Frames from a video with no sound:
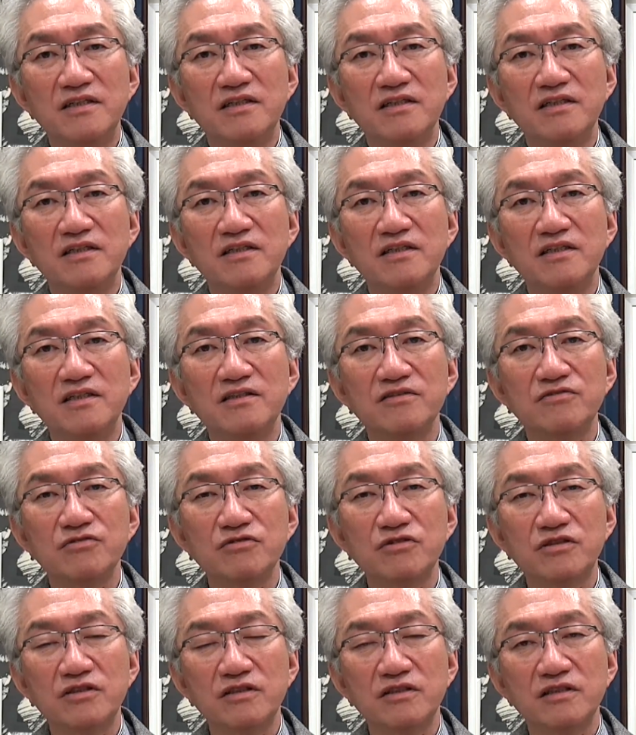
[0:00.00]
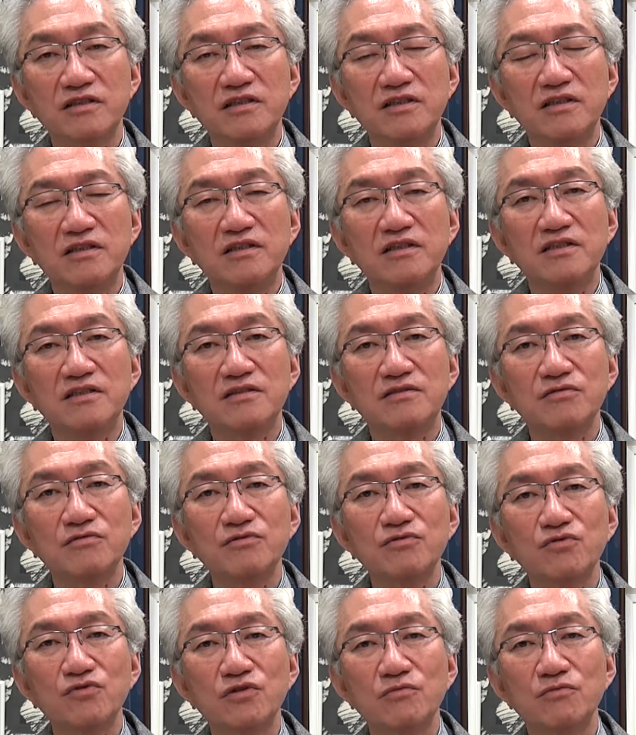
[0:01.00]
えー、そして、えー、そ
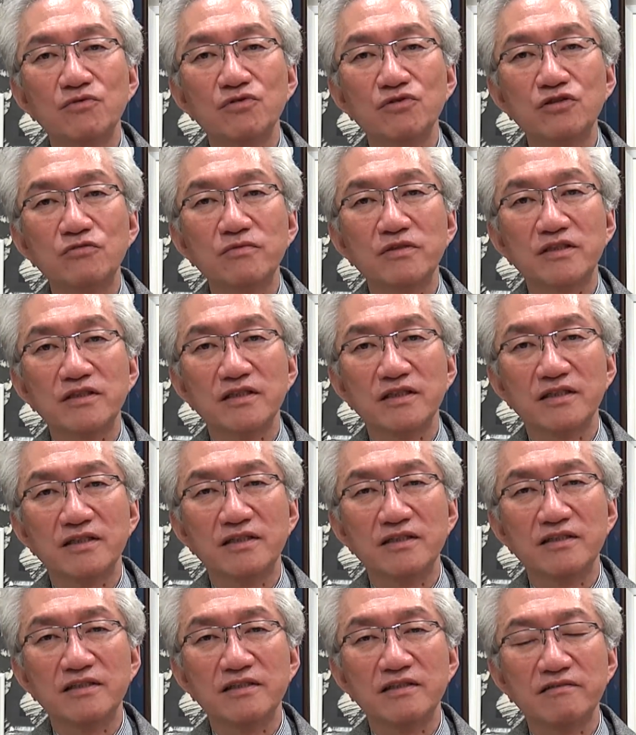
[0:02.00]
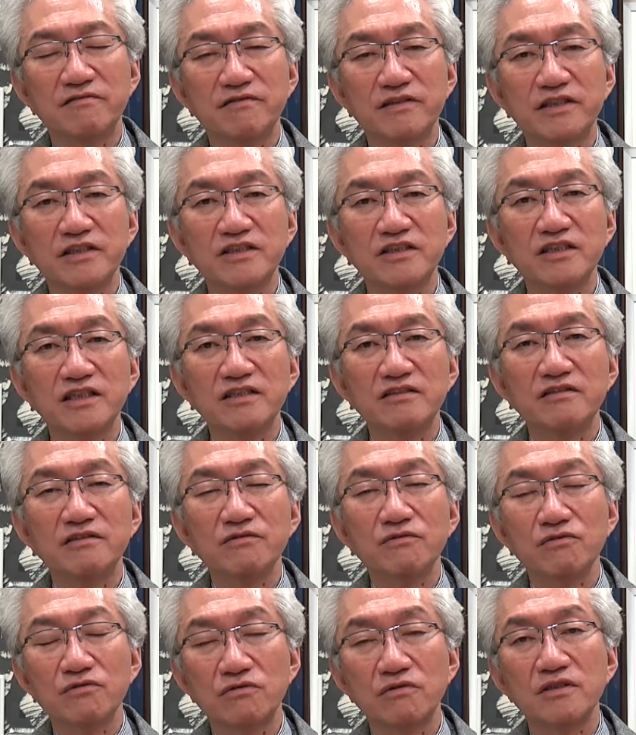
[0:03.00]
ういうことも含めて私が言え
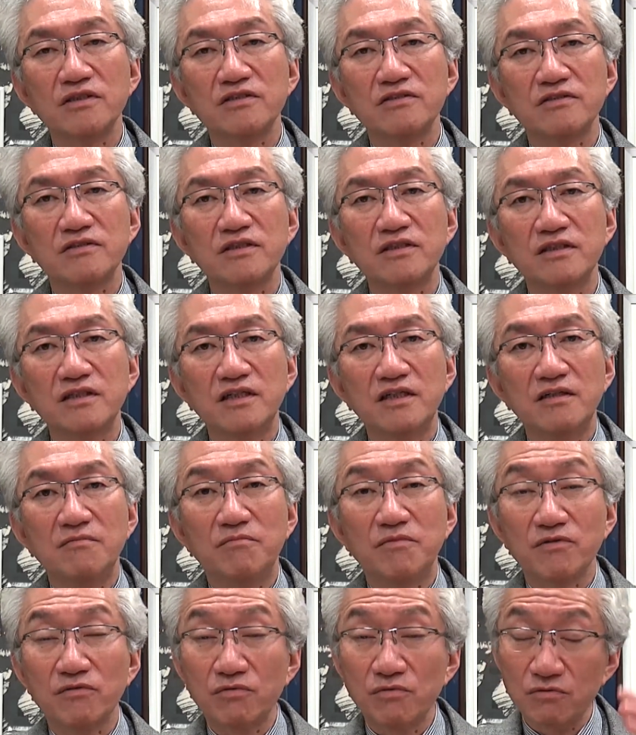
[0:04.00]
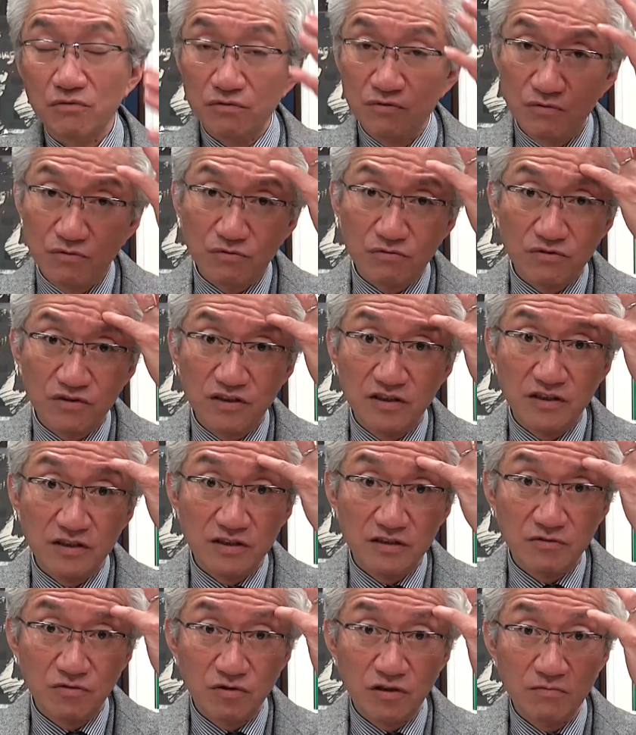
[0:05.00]
ることはですね、まあ、このよう
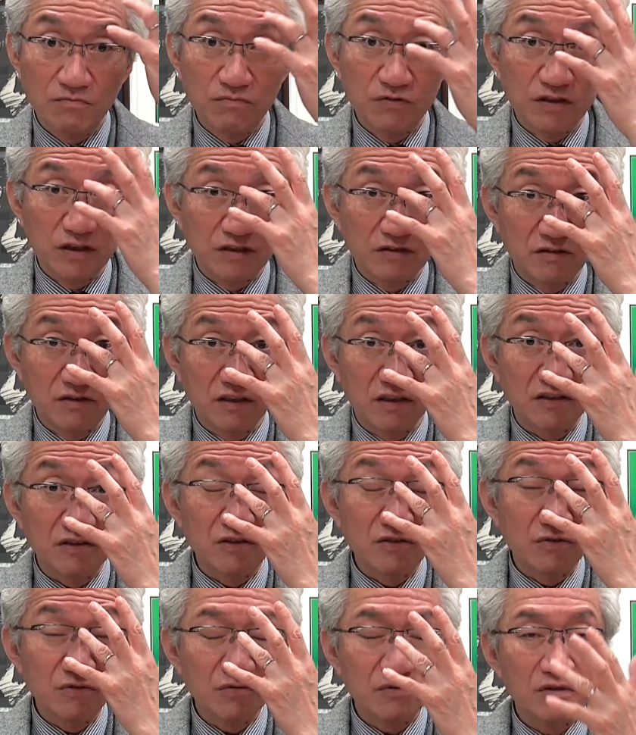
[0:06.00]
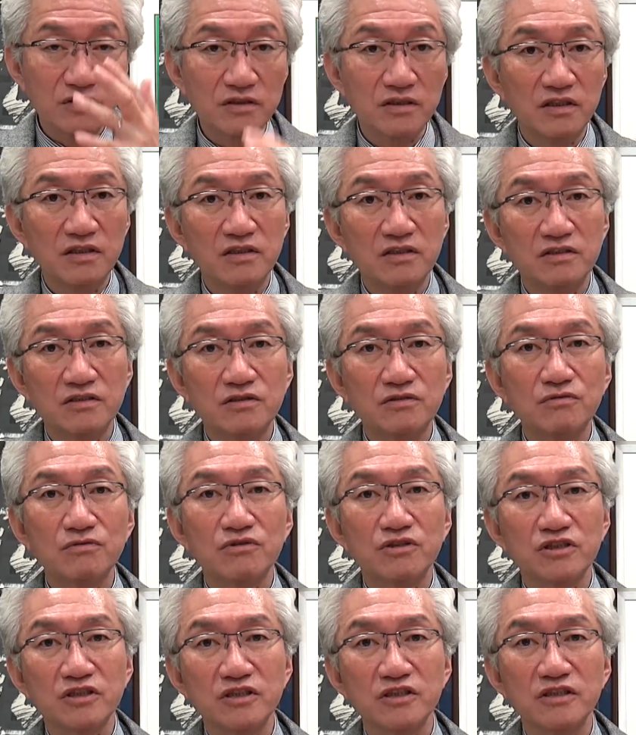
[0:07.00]
にトランプさんっていうのは非常に非
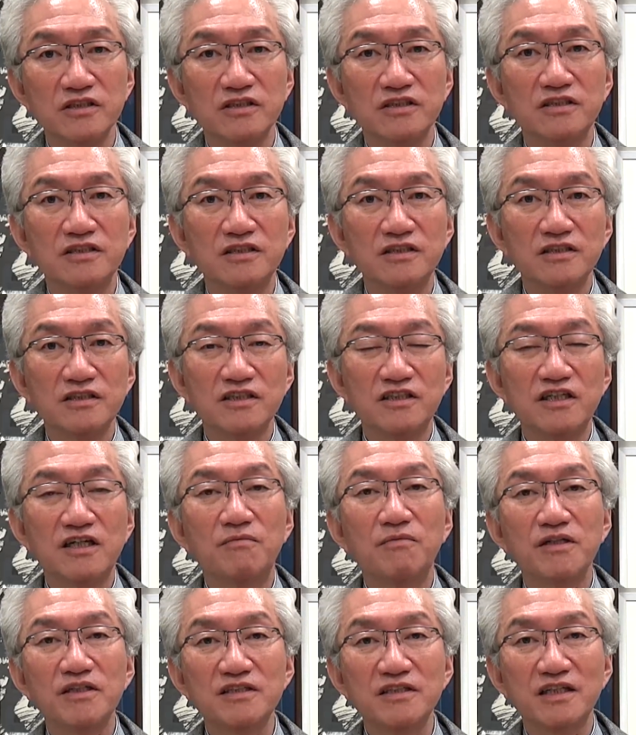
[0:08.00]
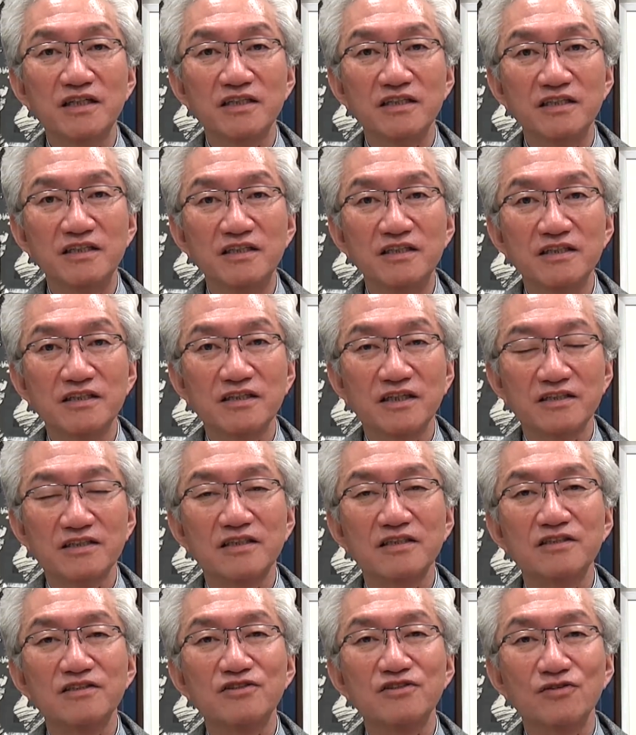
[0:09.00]
常識極まりない
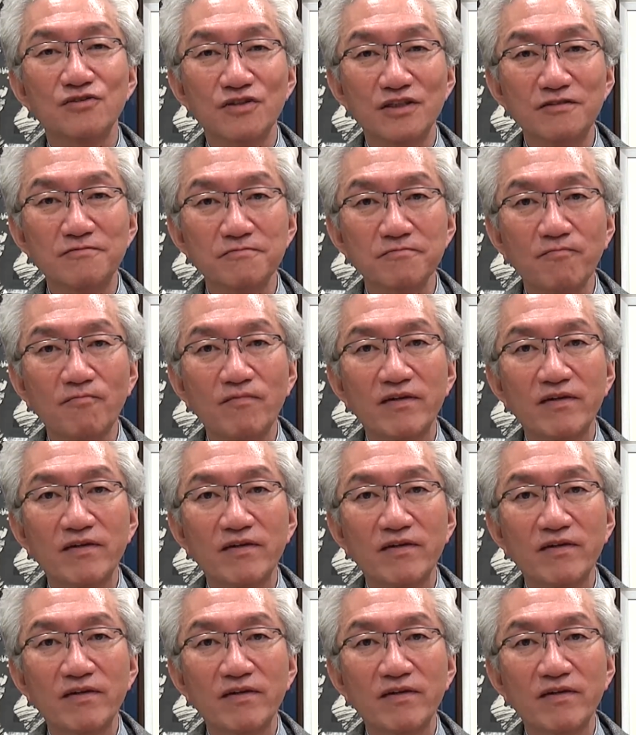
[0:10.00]
方ですよね。